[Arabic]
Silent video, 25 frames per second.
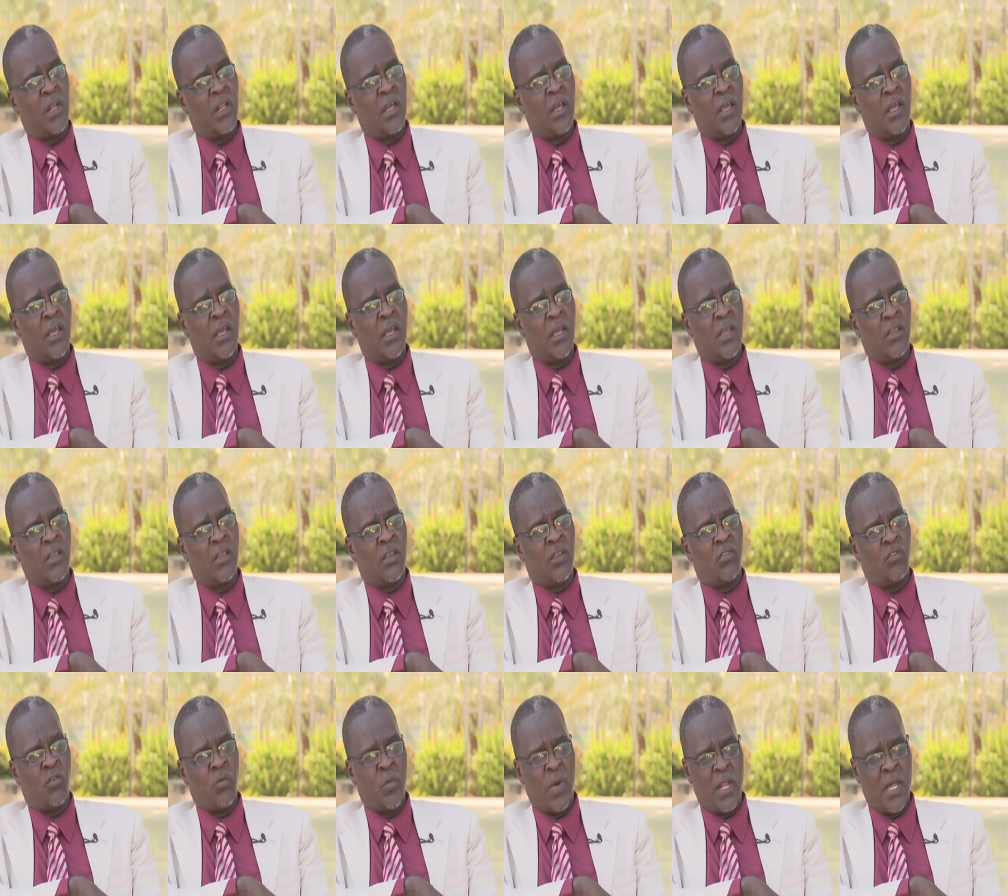آه،
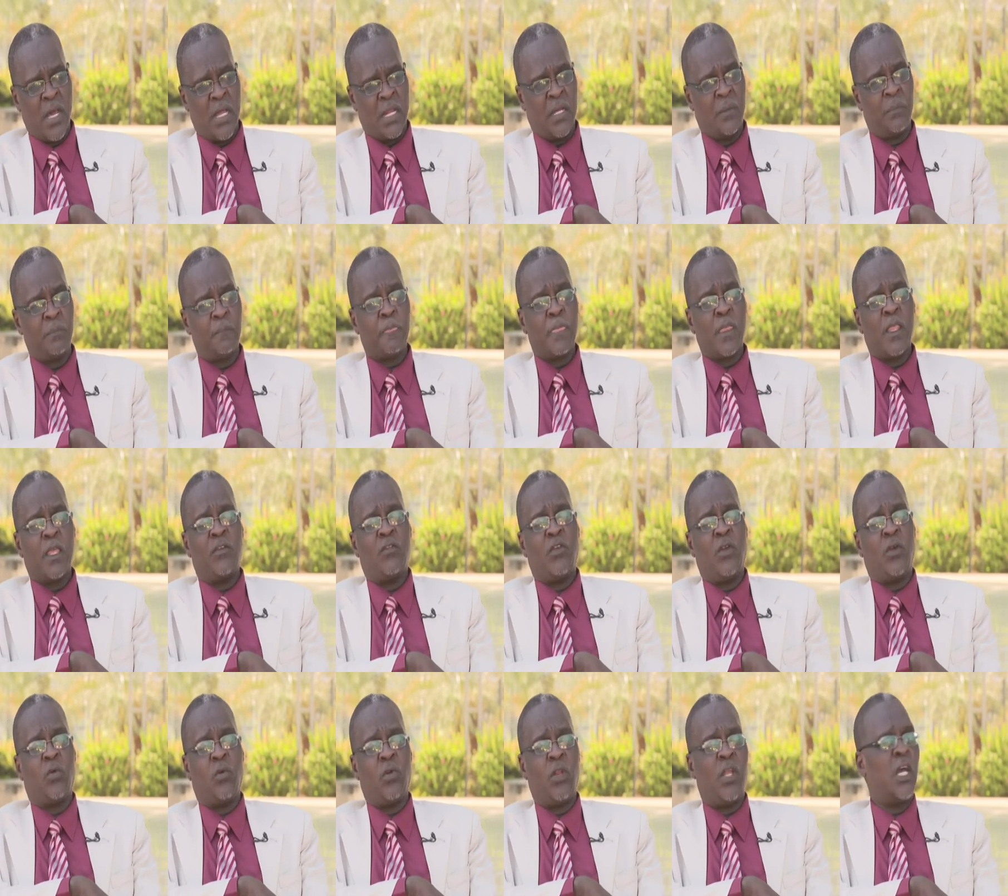زملائنا في
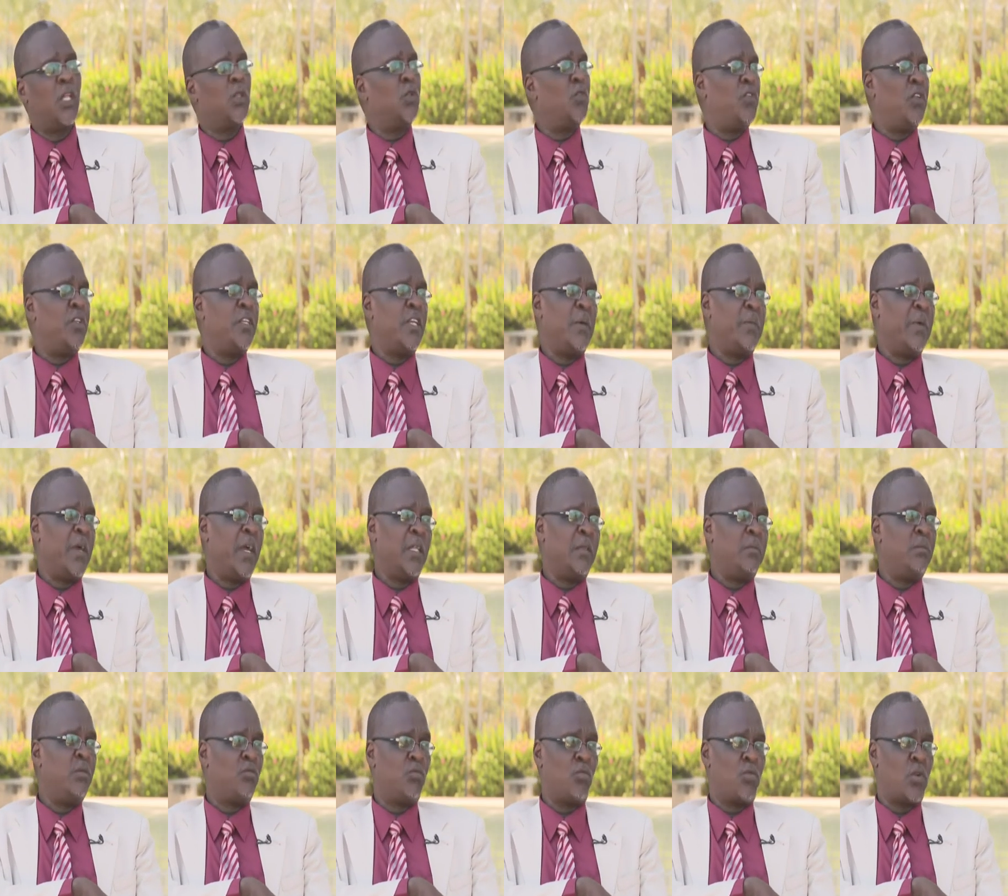الكليات وفي الجامعات
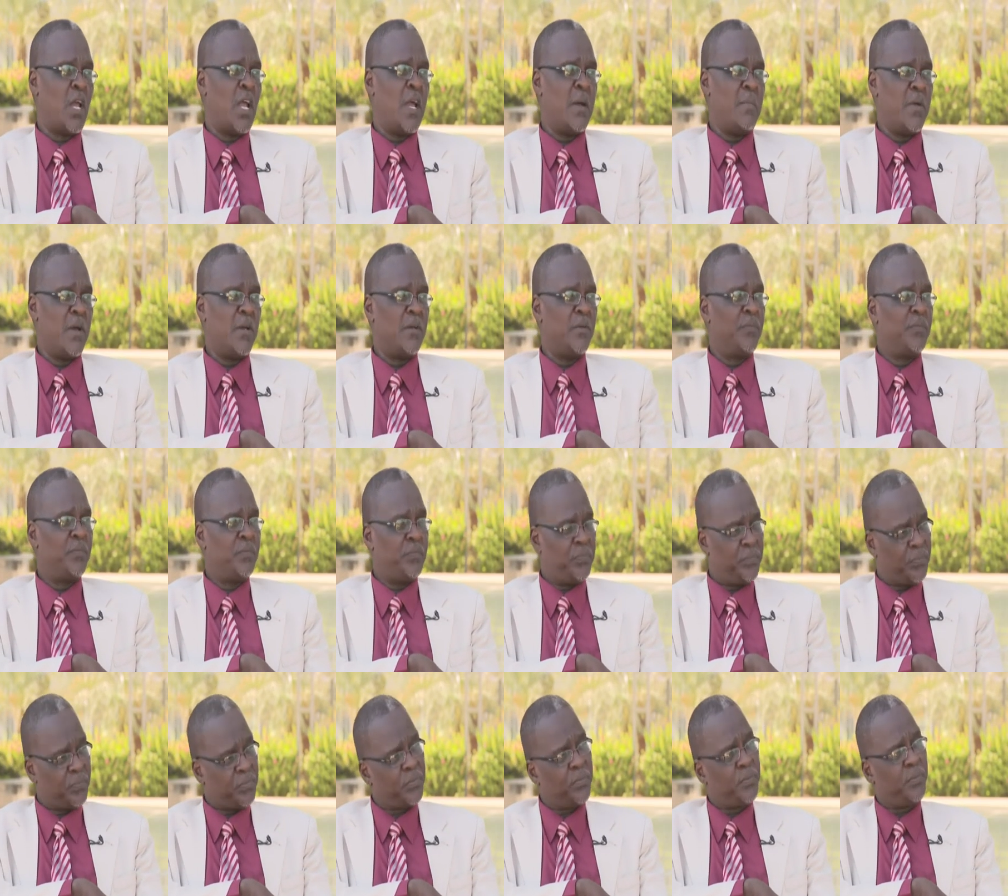بصوره عامه
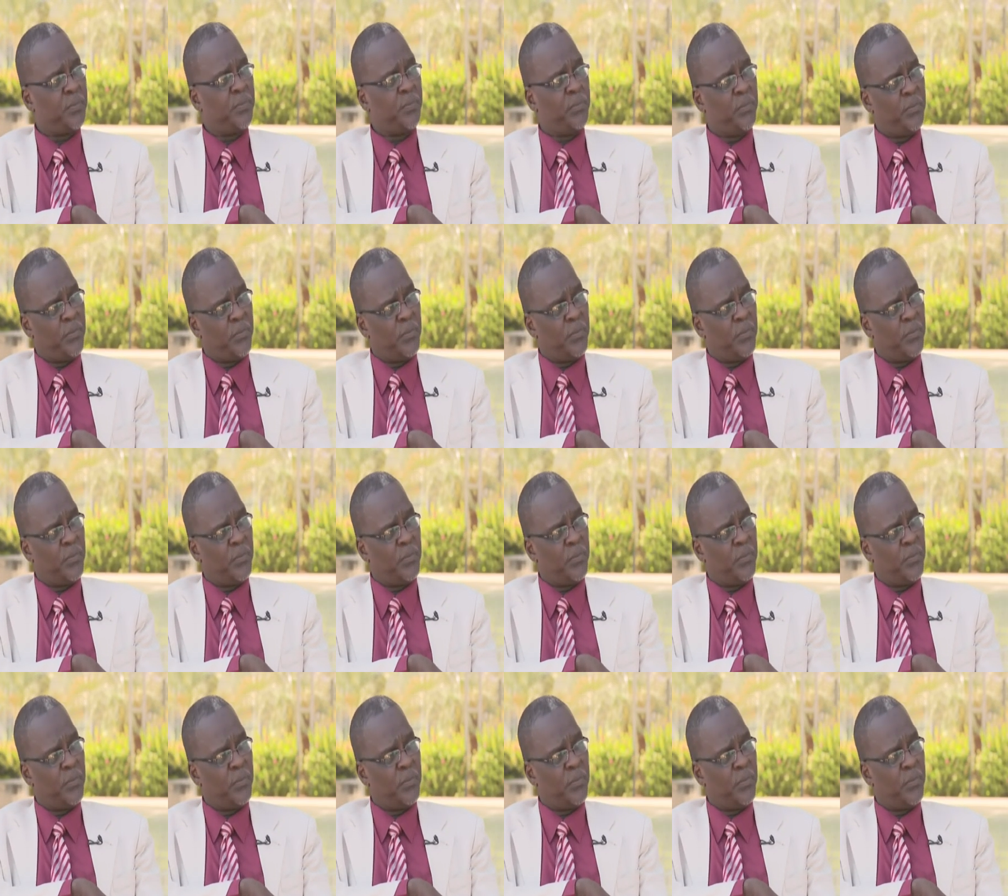بروف يعني في